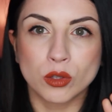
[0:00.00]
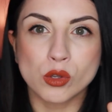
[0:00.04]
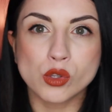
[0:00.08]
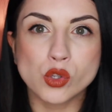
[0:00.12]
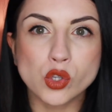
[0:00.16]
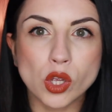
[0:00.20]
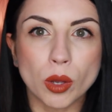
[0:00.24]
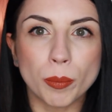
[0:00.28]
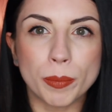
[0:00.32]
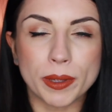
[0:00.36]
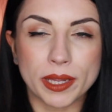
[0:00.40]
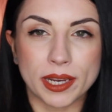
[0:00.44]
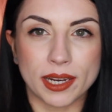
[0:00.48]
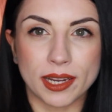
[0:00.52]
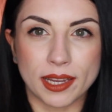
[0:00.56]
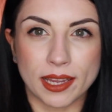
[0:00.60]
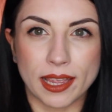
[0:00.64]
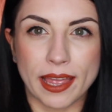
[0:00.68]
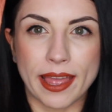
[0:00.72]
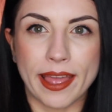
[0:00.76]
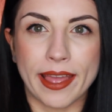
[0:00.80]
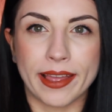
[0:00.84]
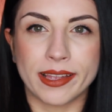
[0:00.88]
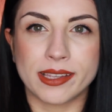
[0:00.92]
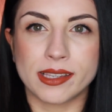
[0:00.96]
non so
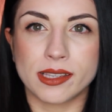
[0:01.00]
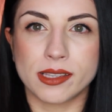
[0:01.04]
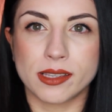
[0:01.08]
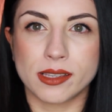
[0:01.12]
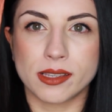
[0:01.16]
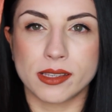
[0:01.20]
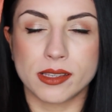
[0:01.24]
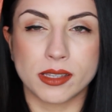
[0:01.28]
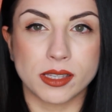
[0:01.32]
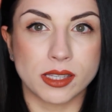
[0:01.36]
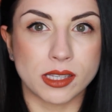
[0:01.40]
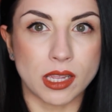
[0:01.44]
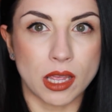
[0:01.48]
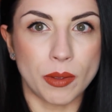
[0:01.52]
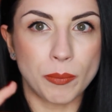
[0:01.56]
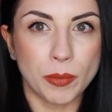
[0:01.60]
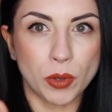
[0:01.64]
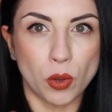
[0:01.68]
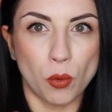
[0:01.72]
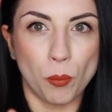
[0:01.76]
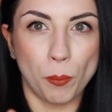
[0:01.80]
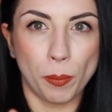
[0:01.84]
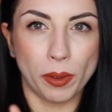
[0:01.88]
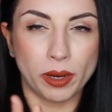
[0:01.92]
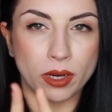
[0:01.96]
perché se
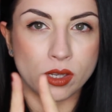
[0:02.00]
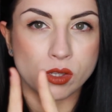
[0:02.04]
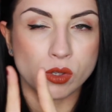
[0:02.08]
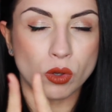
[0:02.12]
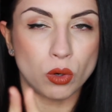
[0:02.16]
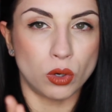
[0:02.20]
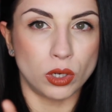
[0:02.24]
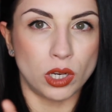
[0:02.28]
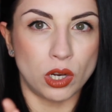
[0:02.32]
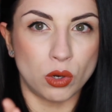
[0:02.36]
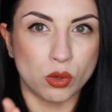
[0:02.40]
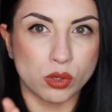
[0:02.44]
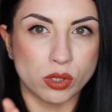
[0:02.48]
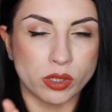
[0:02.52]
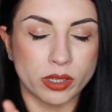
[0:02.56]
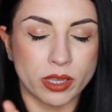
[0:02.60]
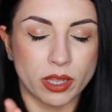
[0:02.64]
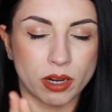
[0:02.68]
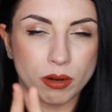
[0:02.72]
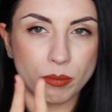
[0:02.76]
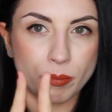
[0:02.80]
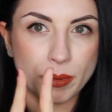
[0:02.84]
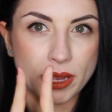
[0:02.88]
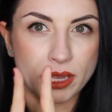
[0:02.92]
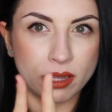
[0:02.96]
mi compare solo nello
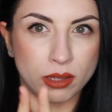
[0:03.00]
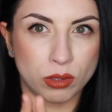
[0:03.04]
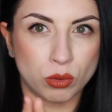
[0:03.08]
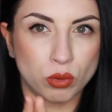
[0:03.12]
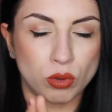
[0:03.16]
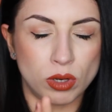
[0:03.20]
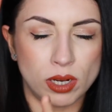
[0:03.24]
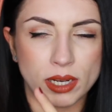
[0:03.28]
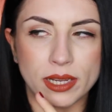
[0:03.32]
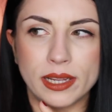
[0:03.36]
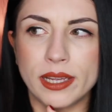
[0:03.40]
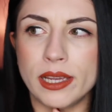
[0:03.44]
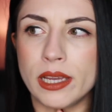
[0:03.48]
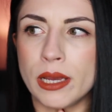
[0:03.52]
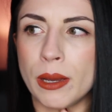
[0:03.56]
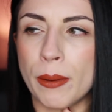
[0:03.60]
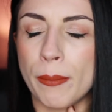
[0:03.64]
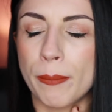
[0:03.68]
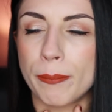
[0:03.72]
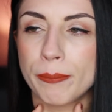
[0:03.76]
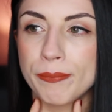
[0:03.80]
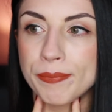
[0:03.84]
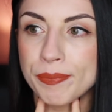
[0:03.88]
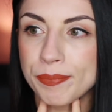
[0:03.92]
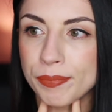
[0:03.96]
schermetto lì
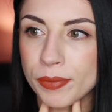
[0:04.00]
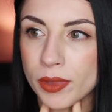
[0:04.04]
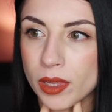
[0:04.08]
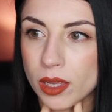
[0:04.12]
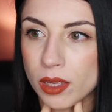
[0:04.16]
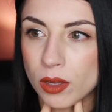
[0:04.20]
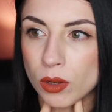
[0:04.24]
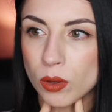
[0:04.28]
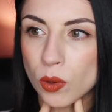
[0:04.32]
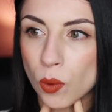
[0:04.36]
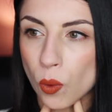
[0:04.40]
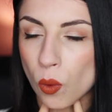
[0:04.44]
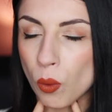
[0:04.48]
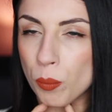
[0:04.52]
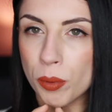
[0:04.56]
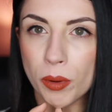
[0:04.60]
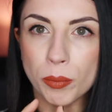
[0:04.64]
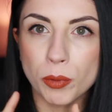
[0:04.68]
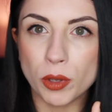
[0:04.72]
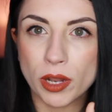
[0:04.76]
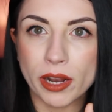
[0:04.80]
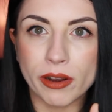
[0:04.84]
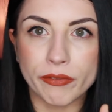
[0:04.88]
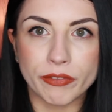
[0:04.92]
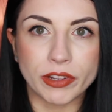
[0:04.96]
o
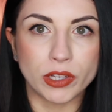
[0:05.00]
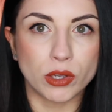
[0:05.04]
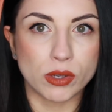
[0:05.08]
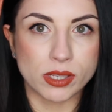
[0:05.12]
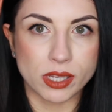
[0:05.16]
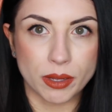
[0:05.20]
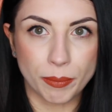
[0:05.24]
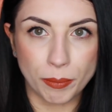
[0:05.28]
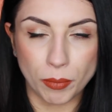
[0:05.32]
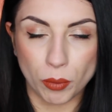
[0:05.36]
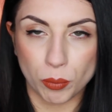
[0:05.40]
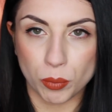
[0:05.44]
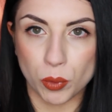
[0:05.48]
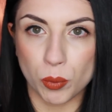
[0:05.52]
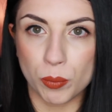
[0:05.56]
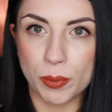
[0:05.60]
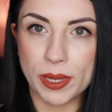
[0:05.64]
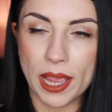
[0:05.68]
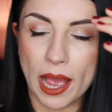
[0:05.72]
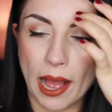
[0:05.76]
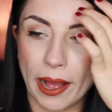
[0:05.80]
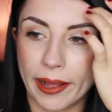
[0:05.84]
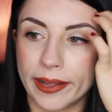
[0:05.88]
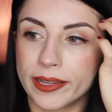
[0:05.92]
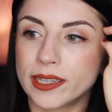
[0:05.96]
proprio nel video sembro più
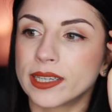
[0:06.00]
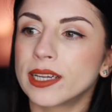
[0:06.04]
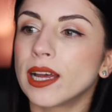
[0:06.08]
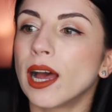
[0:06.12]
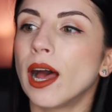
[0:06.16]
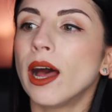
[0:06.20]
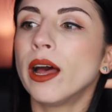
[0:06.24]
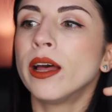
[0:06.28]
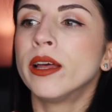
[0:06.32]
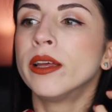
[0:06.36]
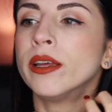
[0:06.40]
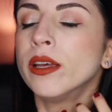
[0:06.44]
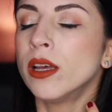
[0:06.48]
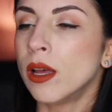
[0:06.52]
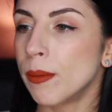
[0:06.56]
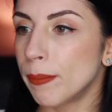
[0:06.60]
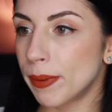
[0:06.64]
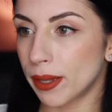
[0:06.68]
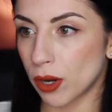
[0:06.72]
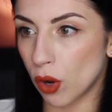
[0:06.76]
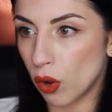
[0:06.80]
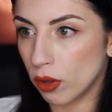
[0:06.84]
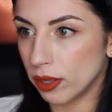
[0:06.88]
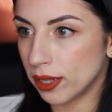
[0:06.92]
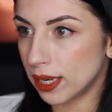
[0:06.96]
bianca,
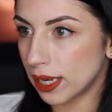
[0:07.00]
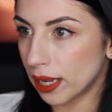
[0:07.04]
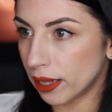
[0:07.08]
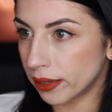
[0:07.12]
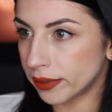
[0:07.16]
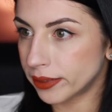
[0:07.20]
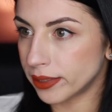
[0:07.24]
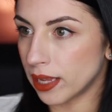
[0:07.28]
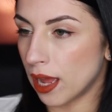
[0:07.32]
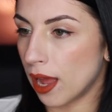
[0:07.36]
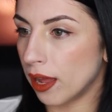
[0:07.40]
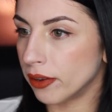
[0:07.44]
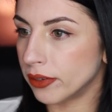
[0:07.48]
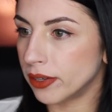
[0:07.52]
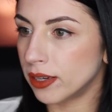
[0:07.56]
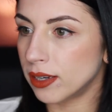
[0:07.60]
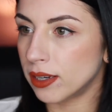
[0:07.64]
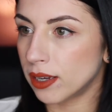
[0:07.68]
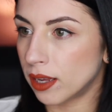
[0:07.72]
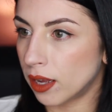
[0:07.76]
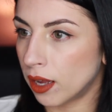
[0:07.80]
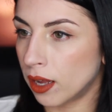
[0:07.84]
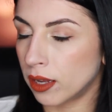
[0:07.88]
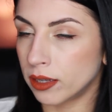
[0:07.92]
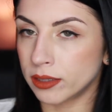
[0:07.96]
però in realtà
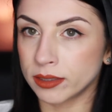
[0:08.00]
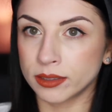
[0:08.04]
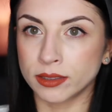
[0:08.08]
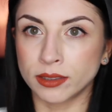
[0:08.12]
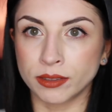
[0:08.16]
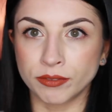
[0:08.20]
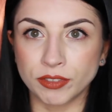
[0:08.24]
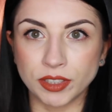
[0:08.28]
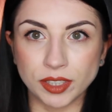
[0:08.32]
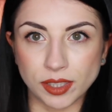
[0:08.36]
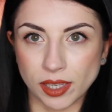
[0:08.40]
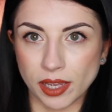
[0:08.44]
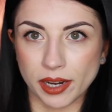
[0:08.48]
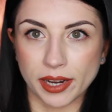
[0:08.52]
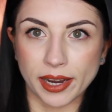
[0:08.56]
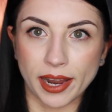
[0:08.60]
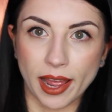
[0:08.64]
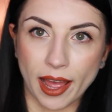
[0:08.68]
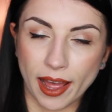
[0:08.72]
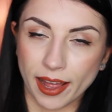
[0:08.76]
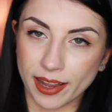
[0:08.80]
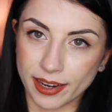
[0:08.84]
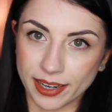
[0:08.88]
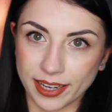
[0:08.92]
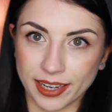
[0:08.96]
nella eh, vita
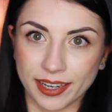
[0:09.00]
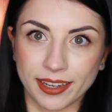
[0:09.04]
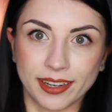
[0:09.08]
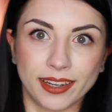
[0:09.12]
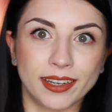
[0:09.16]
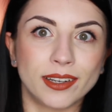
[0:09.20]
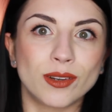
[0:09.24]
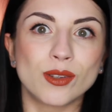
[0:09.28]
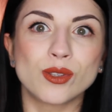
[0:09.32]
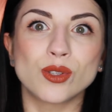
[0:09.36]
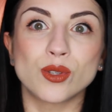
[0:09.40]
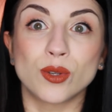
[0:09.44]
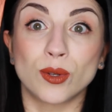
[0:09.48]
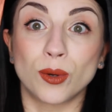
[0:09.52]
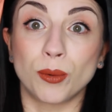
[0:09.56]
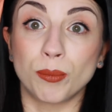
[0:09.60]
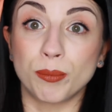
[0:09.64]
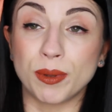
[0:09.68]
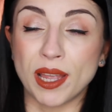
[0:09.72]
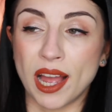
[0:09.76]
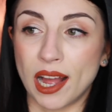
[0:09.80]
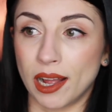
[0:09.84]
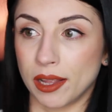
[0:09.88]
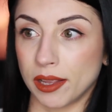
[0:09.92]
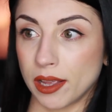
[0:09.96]
reale non sono
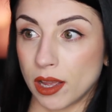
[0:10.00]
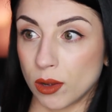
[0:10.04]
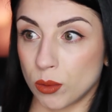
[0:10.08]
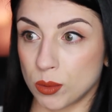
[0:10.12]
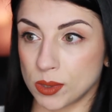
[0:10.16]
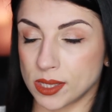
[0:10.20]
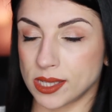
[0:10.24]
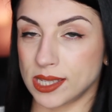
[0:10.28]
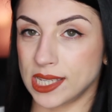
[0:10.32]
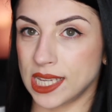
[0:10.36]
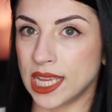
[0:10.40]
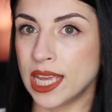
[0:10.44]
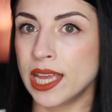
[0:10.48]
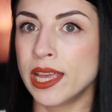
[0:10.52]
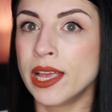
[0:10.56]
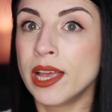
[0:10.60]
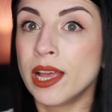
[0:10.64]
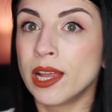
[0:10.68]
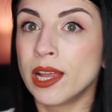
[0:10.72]
bianca così.